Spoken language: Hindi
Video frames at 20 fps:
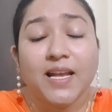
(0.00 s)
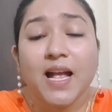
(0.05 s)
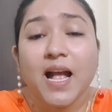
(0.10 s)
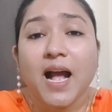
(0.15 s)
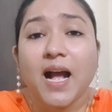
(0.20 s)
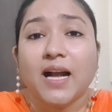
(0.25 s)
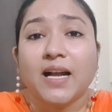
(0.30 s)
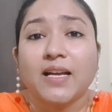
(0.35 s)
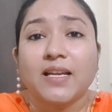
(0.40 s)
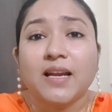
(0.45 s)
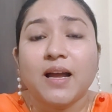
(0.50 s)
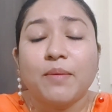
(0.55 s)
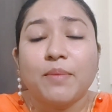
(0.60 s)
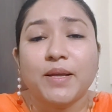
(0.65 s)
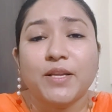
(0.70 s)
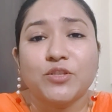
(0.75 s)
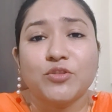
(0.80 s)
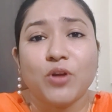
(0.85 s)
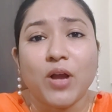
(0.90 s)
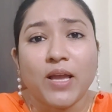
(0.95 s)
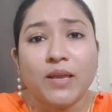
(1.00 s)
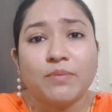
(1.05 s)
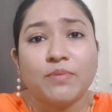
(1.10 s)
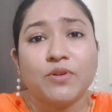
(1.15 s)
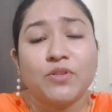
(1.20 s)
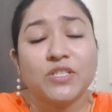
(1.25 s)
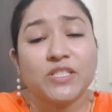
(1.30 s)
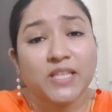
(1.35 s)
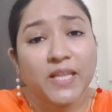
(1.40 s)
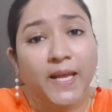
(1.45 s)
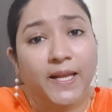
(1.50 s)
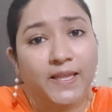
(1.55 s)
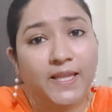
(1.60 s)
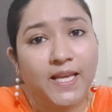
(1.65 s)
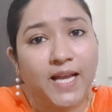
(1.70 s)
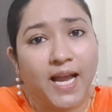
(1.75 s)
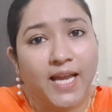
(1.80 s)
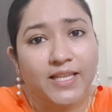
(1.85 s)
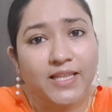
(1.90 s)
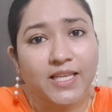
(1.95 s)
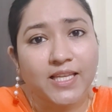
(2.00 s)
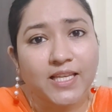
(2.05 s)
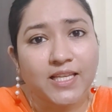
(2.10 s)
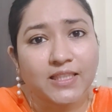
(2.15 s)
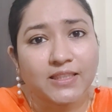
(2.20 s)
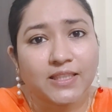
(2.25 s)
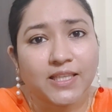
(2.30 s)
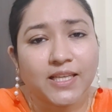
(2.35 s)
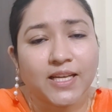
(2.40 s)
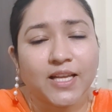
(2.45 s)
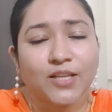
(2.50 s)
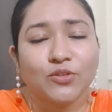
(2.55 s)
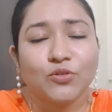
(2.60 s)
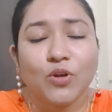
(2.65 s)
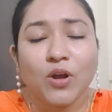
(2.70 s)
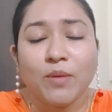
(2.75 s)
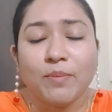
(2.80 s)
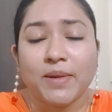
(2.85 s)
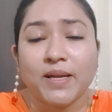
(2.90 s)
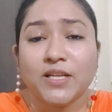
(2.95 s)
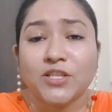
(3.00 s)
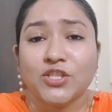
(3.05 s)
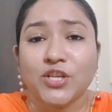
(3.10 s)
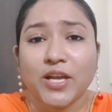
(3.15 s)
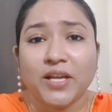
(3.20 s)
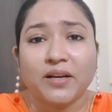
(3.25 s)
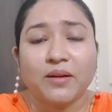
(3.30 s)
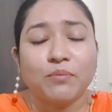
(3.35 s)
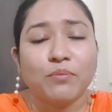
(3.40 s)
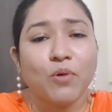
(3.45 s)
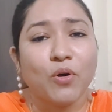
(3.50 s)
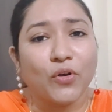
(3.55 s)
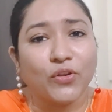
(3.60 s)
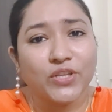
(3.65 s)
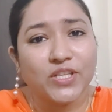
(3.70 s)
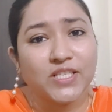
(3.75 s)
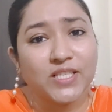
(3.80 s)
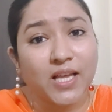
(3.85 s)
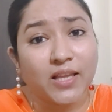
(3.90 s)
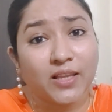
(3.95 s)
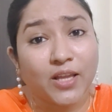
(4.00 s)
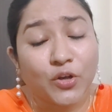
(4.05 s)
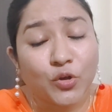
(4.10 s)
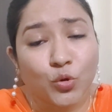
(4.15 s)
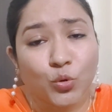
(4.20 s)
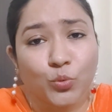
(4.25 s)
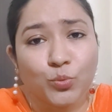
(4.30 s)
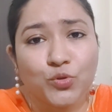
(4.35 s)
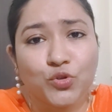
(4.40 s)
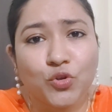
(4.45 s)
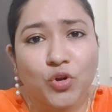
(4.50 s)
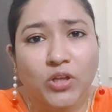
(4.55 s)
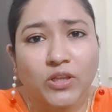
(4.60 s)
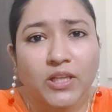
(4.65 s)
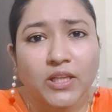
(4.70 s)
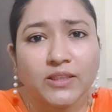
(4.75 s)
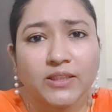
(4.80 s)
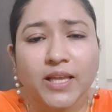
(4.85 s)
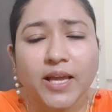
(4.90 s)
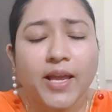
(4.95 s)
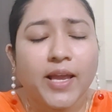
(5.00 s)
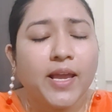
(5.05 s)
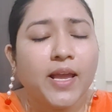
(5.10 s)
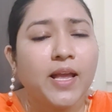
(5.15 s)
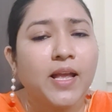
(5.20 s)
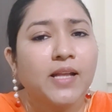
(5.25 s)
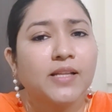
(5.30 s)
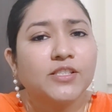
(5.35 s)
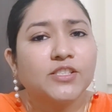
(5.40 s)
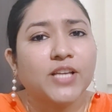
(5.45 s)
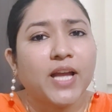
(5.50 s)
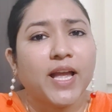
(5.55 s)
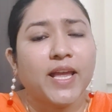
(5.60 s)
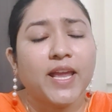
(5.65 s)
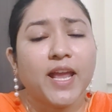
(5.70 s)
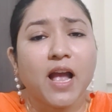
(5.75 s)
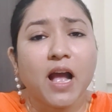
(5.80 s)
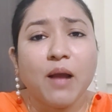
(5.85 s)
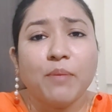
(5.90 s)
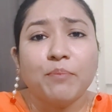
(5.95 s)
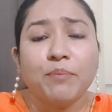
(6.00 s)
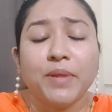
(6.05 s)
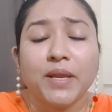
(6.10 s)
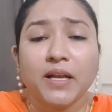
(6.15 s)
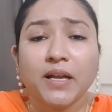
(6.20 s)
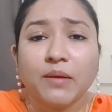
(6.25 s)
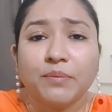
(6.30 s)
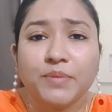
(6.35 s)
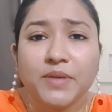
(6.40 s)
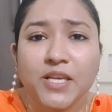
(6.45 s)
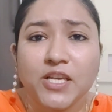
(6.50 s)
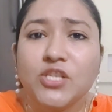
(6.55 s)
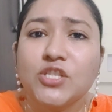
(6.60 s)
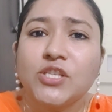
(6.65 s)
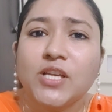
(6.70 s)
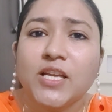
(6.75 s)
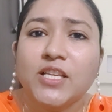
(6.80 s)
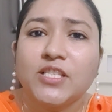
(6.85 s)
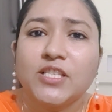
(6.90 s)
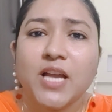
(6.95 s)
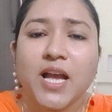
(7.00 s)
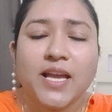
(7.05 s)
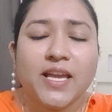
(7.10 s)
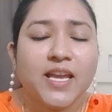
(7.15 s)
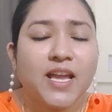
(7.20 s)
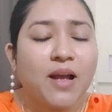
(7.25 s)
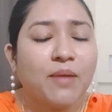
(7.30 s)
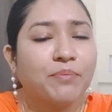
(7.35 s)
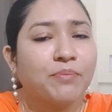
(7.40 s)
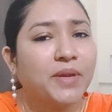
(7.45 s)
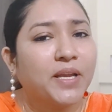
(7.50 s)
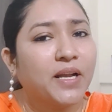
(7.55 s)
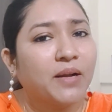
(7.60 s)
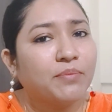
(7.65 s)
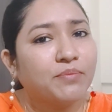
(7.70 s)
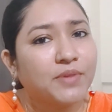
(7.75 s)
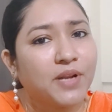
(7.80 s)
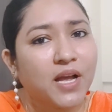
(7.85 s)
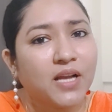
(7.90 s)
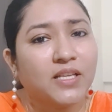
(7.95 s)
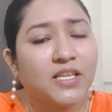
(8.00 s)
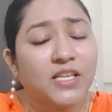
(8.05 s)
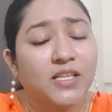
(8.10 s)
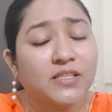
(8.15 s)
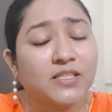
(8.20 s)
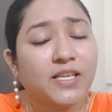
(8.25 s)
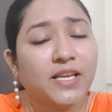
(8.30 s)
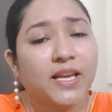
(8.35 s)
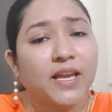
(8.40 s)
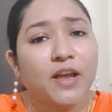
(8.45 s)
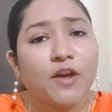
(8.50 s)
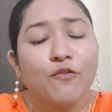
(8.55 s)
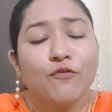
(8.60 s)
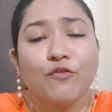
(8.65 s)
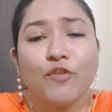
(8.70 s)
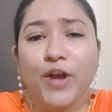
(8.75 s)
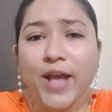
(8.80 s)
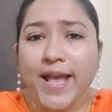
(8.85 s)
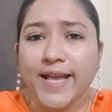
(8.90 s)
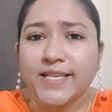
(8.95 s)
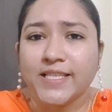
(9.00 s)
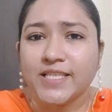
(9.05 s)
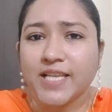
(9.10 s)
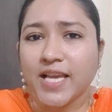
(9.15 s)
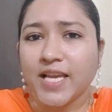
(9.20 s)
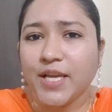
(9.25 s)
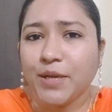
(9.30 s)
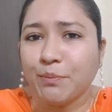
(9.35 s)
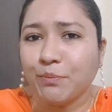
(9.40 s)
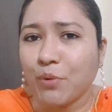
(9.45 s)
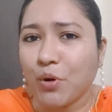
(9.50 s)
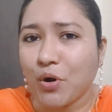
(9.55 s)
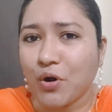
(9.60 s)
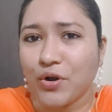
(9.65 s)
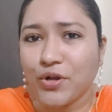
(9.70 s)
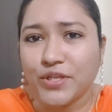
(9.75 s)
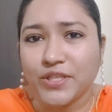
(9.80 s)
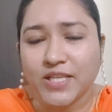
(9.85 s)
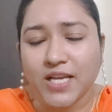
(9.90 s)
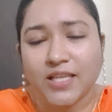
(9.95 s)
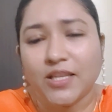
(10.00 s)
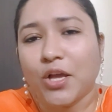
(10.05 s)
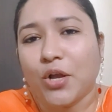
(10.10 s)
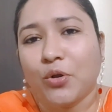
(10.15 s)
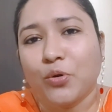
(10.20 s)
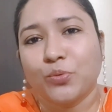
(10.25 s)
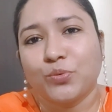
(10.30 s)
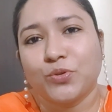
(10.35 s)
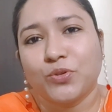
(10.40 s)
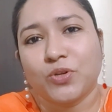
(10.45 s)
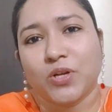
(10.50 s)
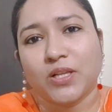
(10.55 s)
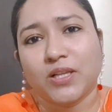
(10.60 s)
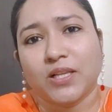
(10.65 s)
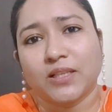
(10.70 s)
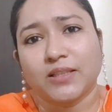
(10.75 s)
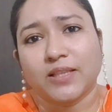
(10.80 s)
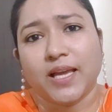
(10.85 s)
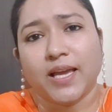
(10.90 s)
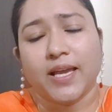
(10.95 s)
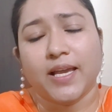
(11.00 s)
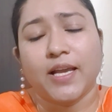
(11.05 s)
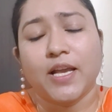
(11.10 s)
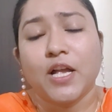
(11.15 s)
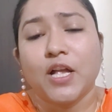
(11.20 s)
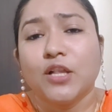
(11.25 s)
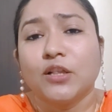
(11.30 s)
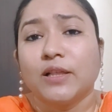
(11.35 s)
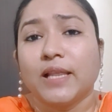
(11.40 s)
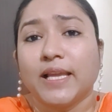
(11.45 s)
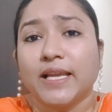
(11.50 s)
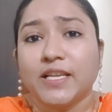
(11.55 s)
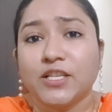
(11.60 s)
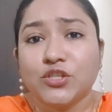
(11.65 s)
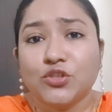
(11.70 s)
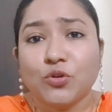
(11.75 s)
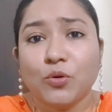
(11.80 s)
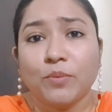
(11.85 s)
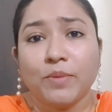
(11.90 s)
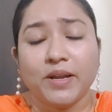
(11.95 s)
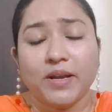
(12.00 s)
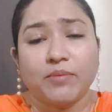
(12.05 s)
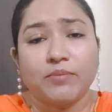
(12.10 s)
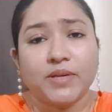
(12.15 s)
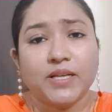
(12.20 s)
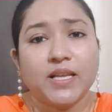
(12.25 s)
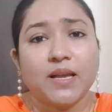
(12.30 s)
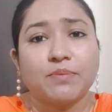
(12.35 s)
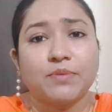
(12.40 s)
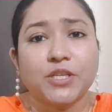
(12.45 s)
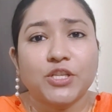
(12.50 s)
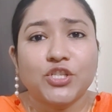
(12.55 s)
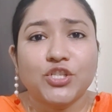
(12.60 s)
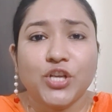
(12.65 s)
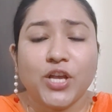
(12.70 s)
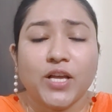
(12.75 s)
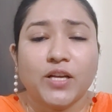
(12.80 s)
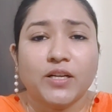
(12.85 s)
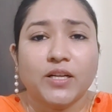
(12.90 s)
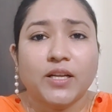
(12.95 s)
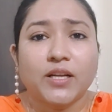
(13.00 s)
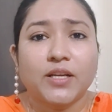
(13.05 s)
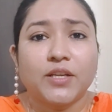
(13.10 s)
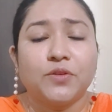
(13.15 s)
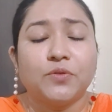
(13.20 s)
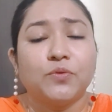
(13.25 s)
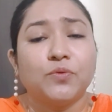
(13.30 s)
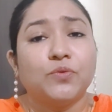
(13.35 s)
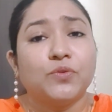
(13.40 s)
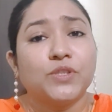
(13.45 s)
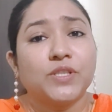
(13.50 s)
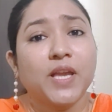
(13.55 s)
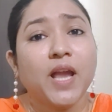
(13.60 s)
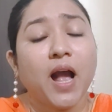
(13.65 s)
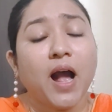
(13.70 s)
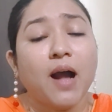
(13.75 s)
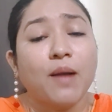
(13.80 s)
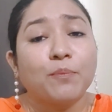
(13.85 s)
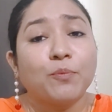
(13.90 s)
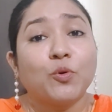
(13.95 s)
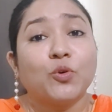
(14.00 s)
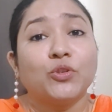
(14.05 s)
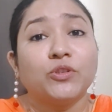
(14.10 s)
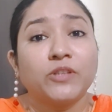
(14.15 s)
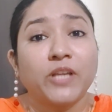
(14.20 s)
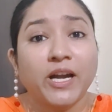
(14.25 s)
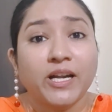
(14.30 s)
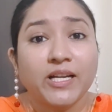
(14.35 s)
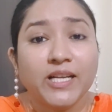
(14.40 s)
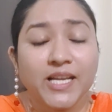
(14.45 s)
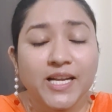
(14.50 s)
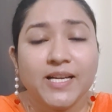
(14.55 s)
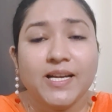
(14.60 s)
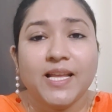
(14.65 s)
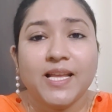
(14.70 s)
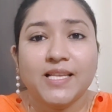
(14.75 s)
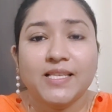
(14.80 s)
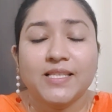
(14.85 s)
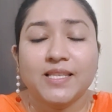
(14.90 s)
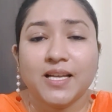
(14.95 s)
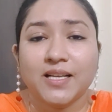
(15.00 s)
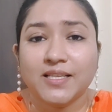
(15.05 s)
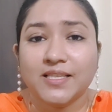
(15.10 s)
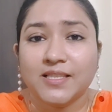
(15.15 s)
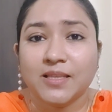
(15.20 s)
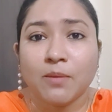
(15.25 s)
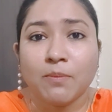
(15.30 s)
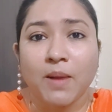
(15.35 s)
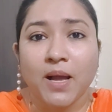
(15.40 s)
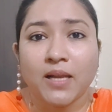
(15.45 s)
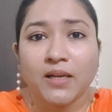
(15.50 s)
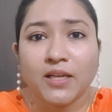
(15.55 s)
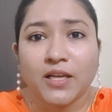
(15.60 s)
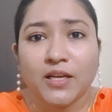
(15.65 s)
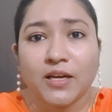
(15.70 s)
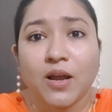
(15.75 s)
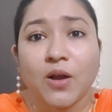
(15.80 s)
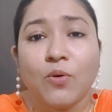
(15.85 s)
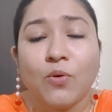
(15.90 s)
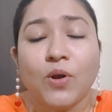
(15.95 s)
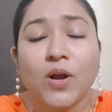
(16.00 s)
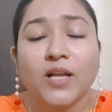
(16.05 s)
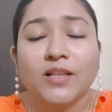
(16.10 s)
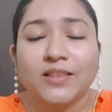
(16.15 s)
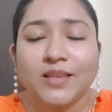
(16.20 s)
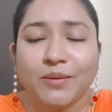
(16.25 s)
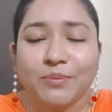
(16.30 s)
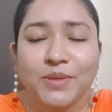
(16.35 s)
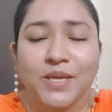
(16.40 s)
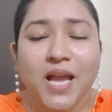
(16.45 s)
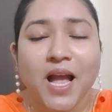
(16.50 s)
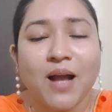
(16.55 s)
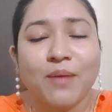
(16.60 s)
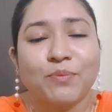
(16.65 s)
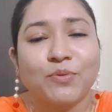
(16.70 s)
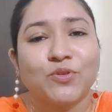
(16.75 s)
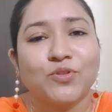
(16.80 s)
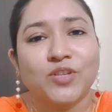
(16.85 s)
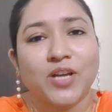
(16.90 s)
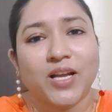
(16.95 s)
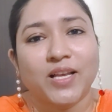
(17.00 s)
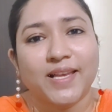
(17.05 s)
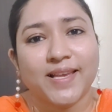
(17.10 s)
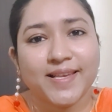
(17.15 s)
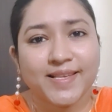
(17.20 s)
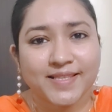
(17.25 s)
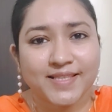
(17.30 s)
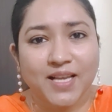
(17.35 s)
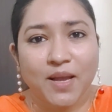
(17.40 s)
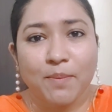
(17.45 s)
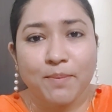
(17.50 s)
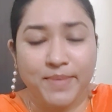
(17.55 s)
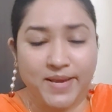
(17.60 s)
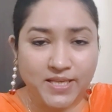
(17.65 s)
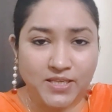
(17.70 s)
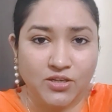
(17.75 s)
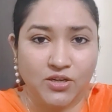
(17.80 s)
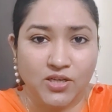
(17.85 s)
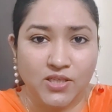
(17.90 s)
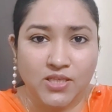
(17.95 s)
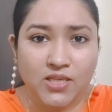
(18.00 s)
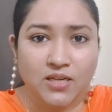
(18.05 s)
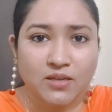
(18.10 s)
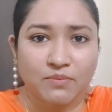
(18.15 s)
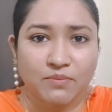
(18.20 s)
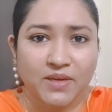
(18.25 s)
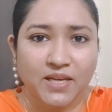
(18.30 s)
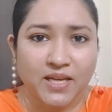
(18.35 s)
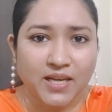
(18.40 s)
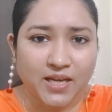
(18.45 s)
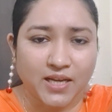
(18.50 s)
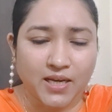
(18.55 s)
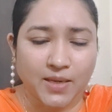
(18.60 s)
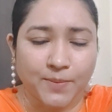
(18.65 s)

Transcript: अगर हमारे जो आईब्रोज थिक दिखाई देने लगते हैं ना तो हमारा चेहरा बहुत ही ज्यादा खूबसूरत लगता है चाहे आप मेकअप कीजिए चाहे आप मेकअप ना कीजिए वो ऐसे ही बहुत ज्यादा खूबसूरत लगता है लेकिन जो मैं रेमेडी आपसे शेयर कर रही हूँ उसे आपको 30 डेज तक इस्तेमाल करना होगा तभी आपको जाके इसका बेस्ट रिजल्ट मिलेगा